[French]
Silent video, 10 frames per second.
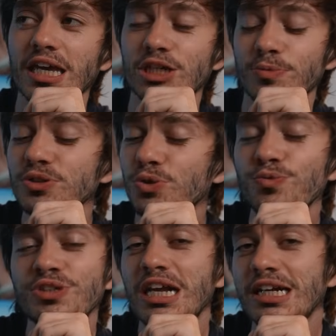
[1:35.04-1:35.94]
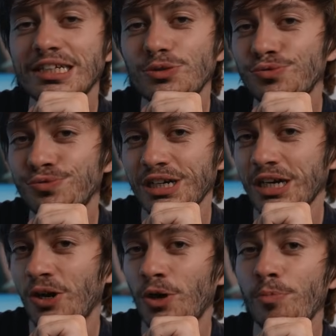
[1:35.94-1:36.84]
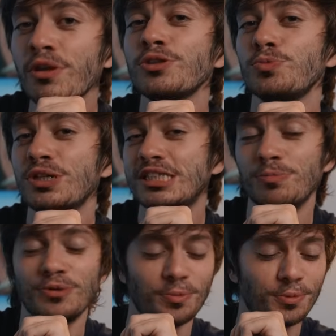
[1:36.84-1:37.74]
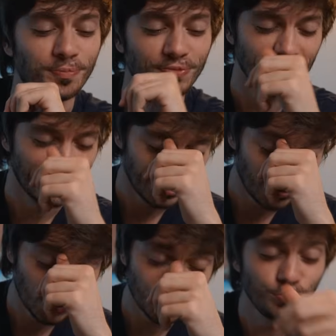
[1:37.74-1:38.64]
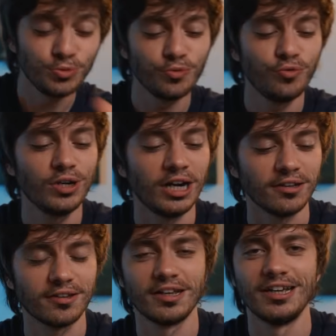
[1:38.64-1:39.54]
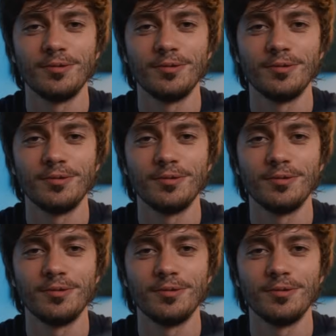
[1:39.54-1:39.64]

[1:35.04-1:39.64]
Et je pense que vous allez le découvrir euh, pendant ce mois de septembre. Donc je vous montre vos cartes.